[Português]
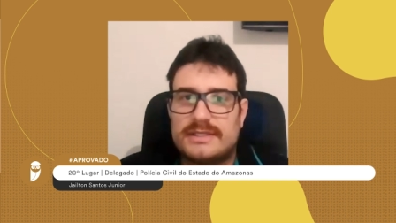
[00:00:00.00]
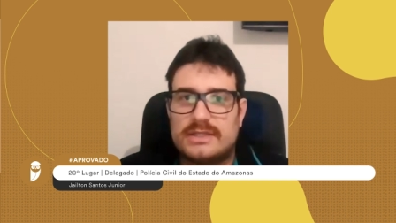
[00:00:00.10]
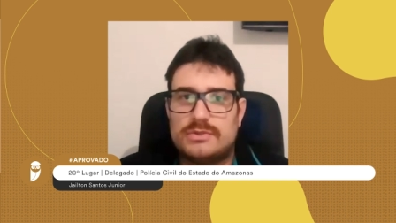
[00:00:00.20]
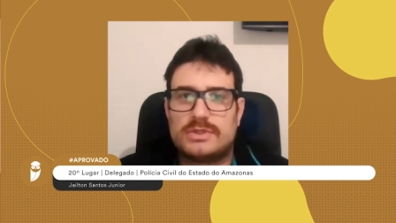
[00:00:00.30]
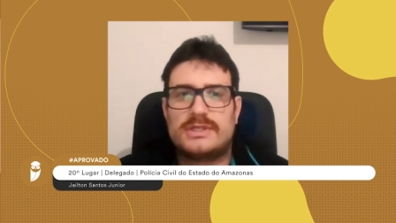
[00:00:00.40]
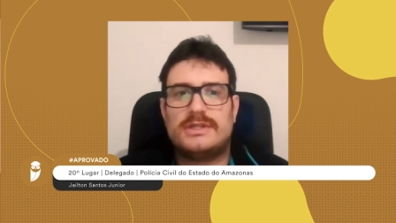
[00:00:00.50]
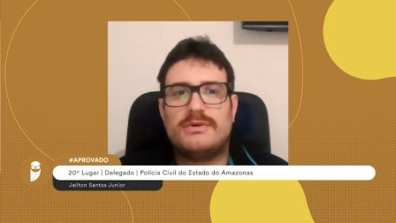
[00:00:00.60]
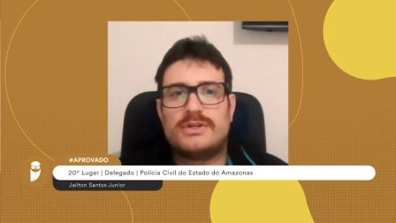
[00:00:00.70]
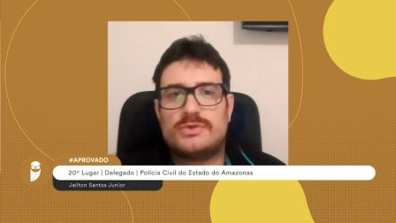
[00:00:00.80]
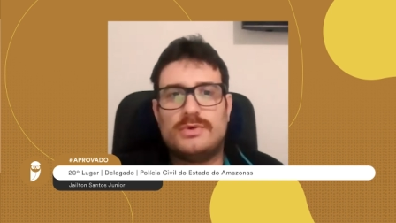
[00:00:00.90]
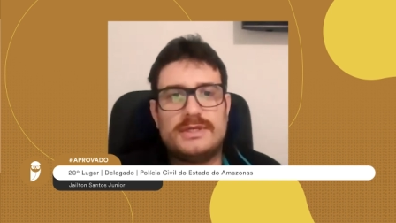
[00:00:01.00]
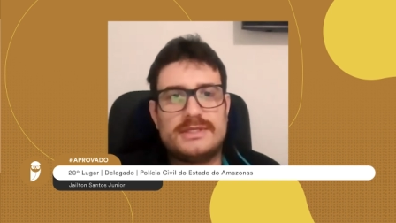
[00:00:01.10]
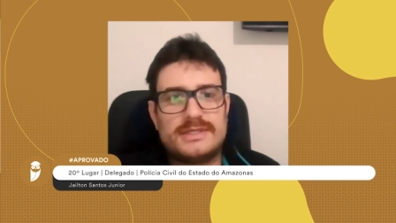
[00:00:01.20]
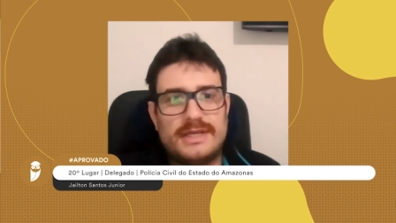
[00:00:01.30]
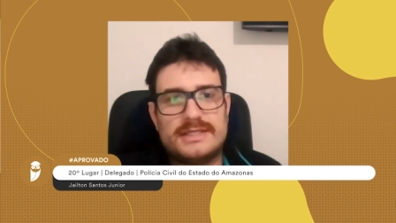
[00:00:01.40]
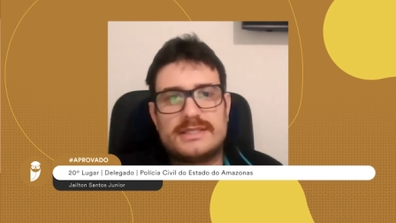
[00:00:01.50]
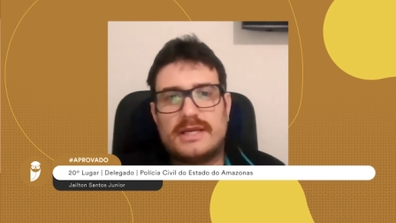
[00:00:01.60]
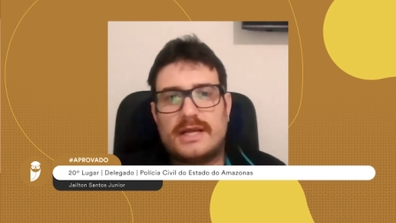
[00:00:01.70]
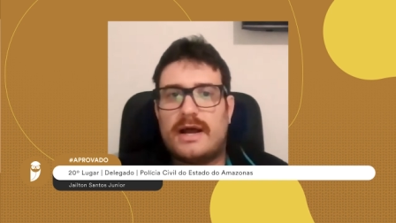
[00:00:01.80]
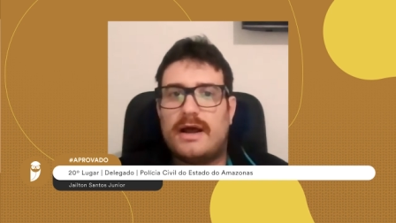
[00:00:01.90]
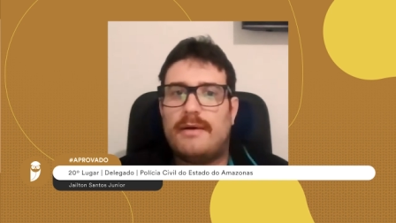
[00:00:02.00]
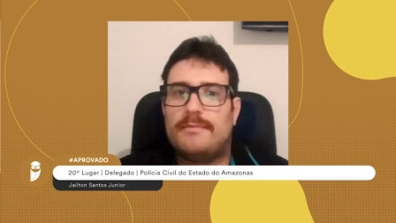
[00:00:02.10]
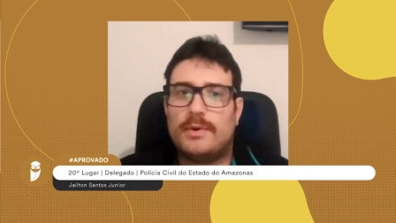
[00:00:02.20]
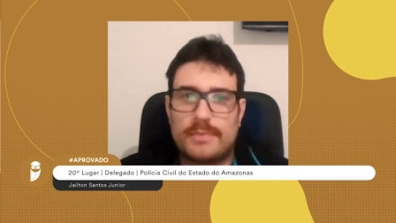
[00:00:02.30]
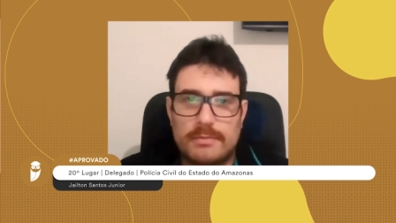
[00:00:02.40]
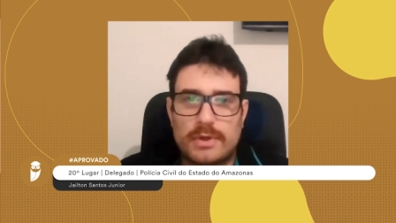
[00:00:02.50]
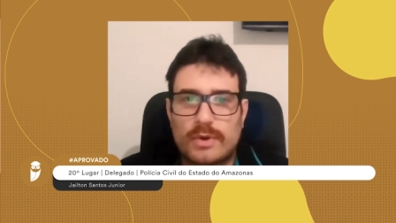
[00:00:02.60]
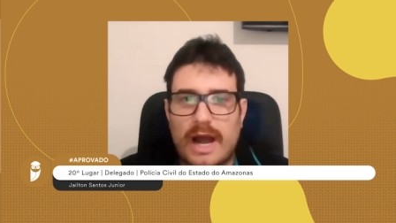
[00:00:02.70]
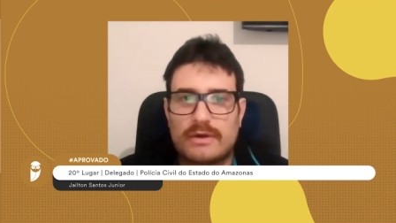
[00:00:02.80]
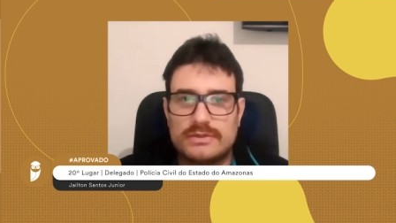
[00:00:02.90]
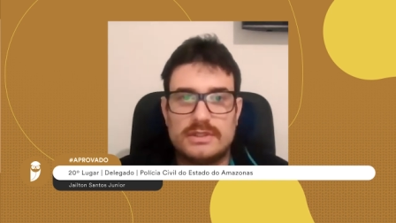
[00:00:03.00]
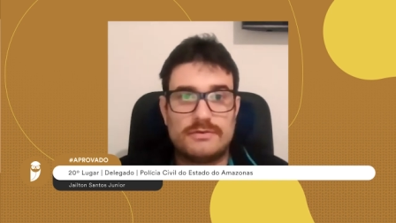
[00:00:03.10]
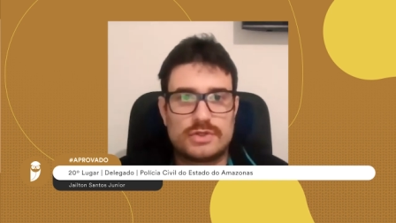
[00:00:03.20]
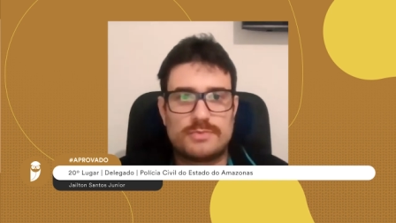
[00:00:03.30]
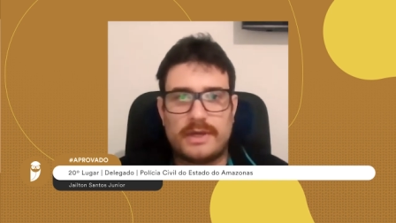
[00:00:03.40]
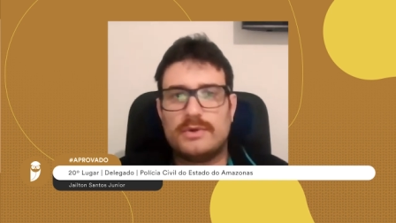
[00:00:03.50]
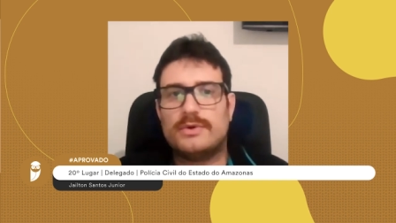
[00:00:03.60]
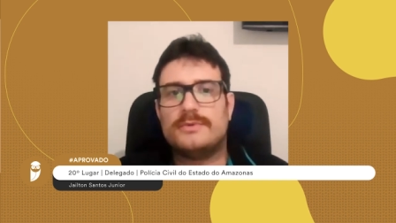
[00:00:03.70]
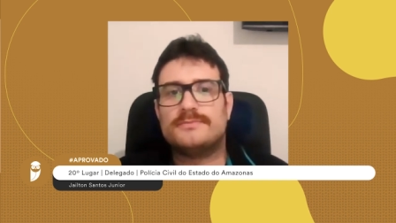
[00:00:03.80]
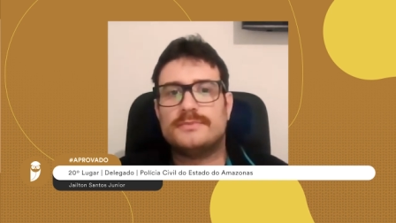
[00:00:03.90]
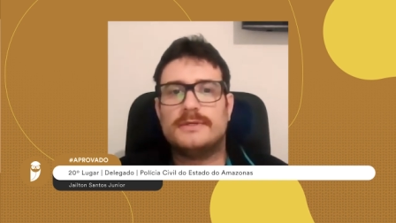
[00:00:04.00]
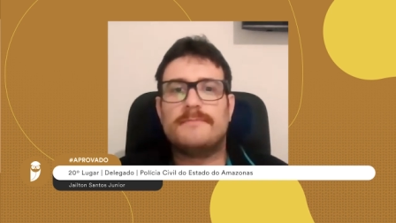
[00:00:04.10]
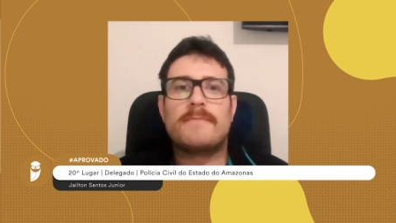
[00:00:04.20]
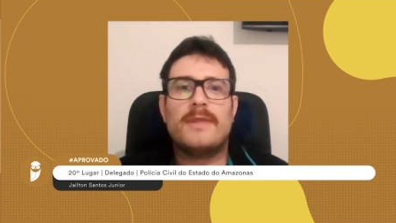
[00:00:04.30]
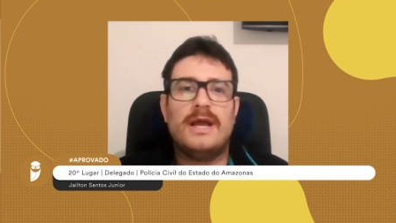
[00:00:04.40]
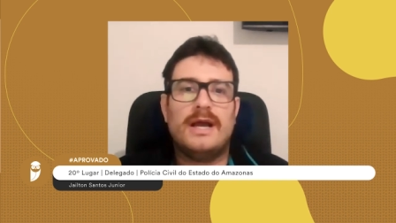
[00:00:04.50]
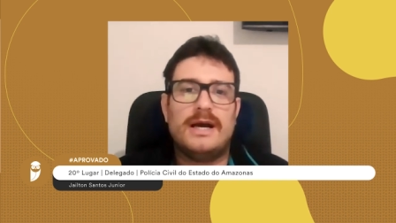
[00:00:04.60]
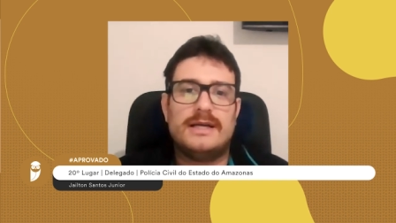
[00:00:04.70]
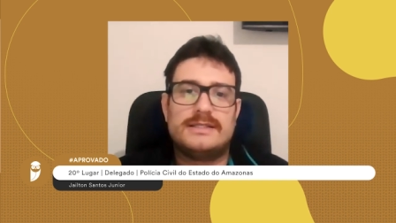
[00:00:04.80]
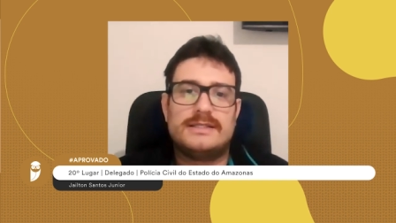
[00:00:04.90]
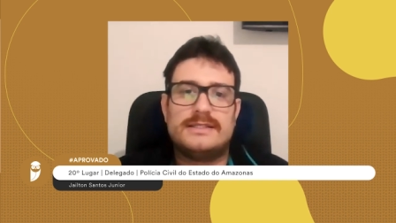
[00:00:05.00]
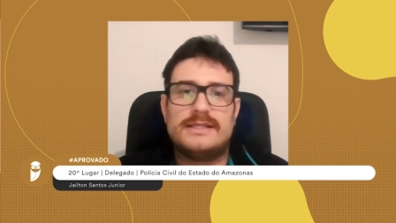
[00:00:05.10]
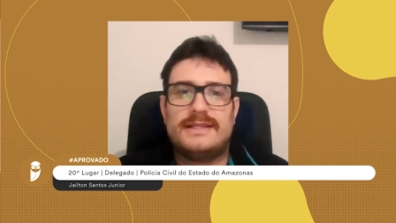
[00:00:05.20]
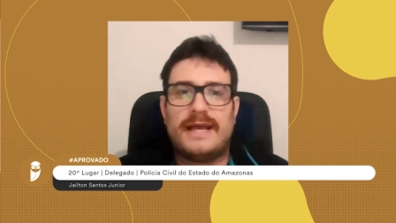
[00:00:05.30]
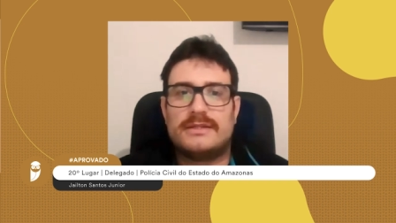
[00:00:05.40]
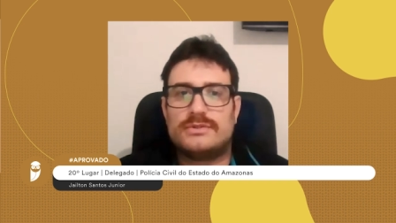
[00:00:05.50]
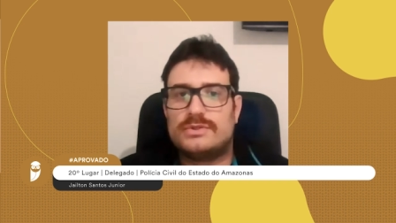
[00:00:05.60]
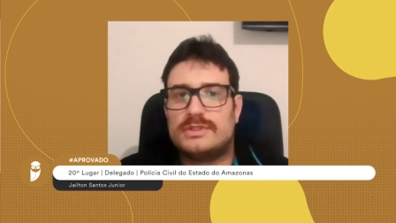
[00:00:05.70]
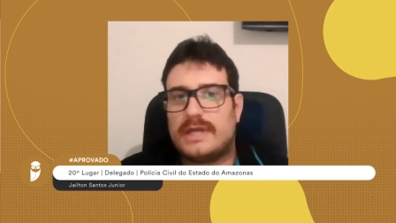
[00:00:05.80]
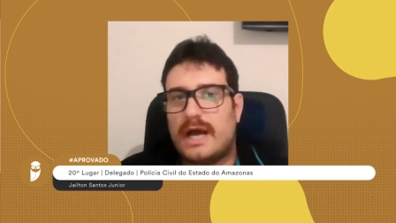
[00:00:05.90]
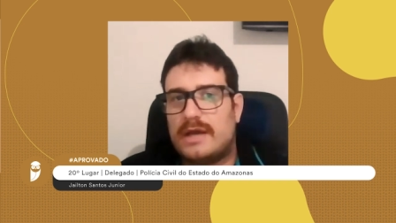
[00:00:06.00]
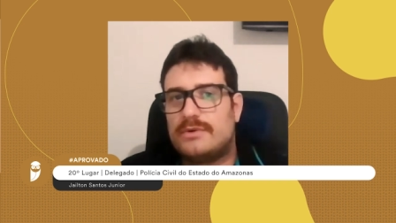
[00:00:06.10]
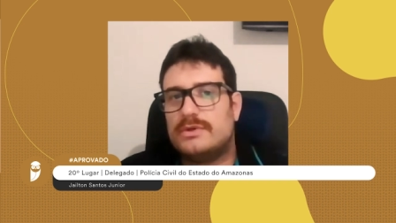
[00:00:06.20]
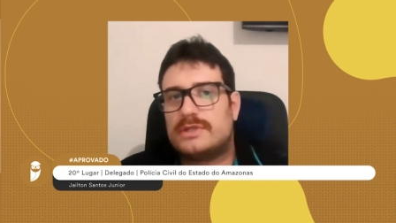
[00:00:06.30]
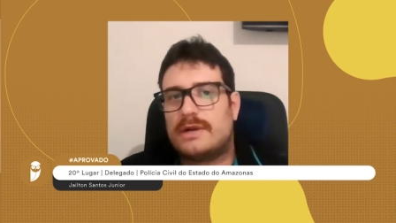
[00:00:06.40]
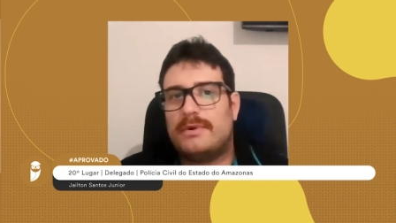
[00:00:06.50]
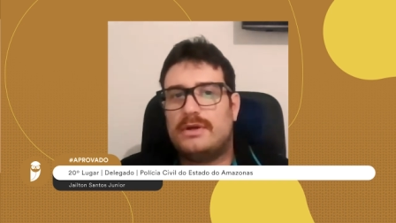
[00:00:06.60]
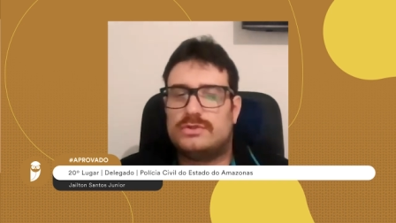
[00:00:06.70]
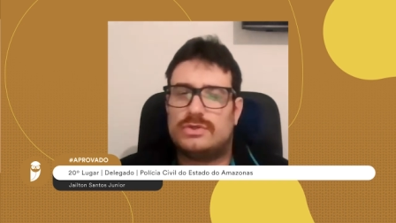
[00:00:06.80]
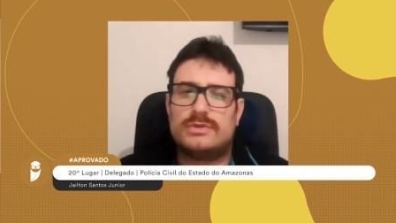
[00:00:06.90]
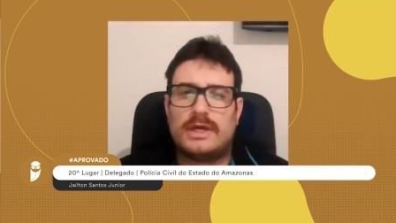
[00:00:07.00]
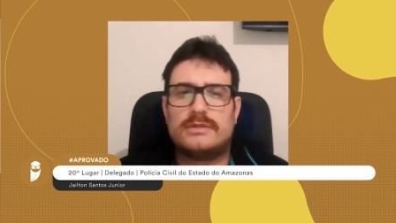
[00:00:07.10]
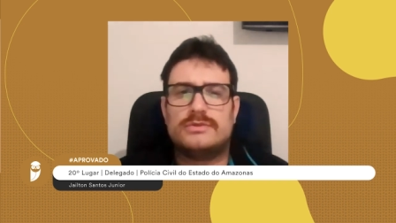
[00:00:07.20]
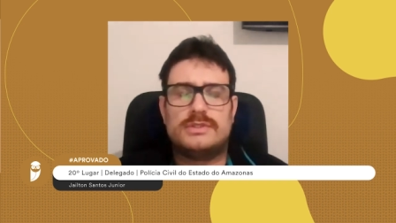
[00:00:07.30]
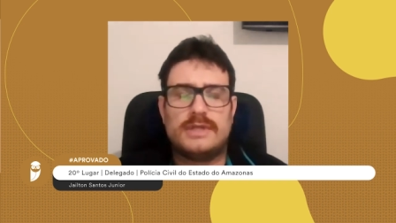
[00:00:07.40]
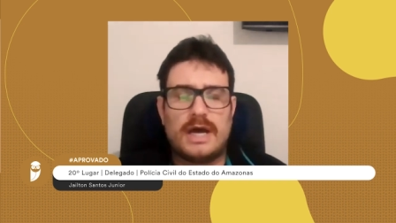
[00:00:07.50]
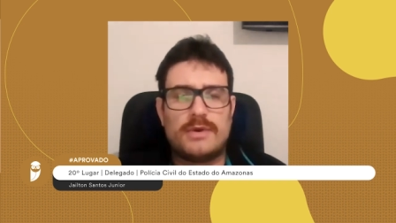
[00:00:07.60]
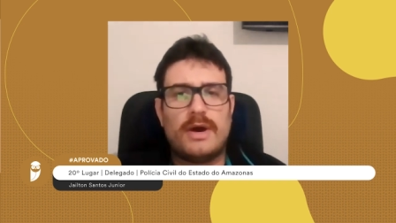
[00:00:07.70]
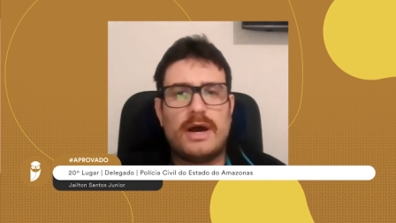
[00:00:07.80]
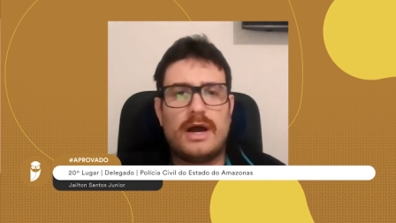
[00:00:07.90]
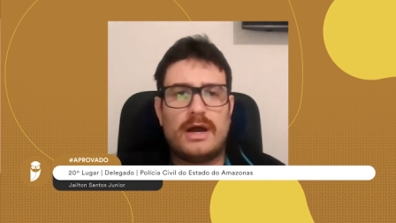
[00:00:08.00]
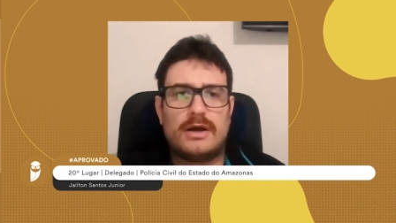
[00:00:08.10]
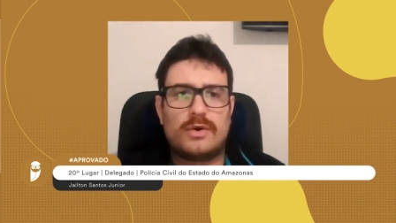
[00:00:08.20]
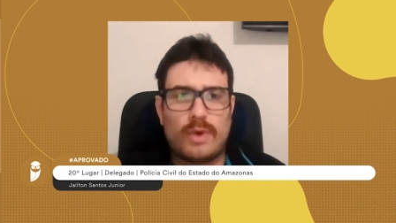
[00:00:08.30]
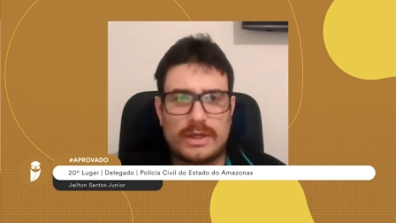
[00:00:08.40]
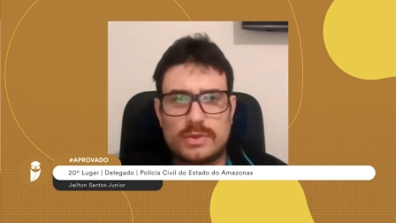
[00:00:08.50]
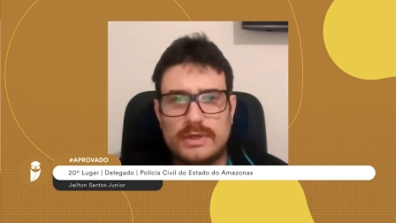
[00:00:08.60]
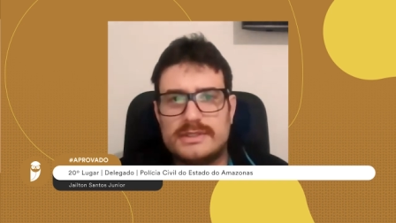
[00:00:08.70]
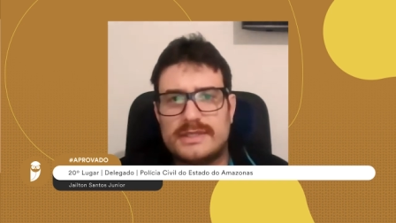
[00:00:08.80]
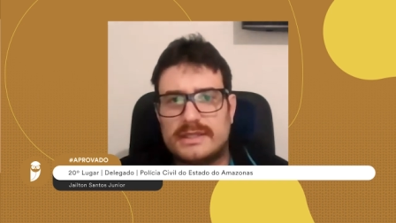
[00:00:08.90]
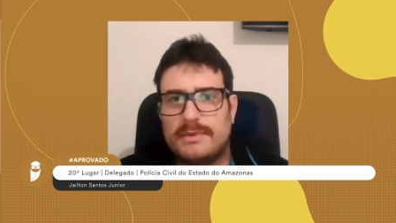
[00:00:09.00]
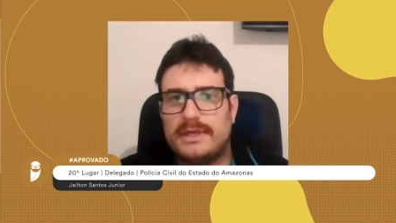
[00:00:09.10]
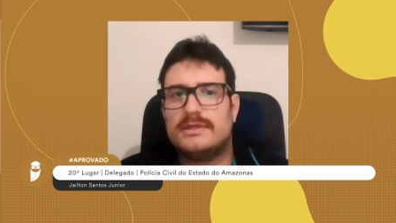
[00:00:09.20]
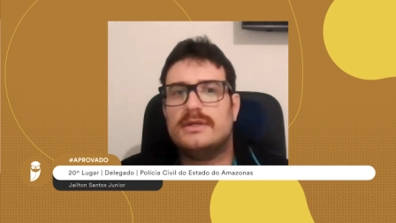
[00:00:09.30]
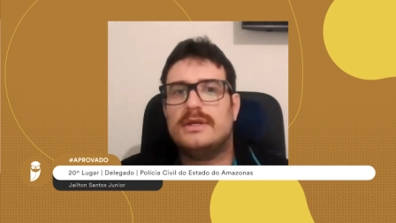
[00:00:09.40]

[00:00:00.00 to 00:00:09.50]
essas duas graduações, esse será meu primeiro cargo de nível superior antes de ser técnico judiciário, eu, tra... eu sou técnico judiciário há quatro anos exatamente,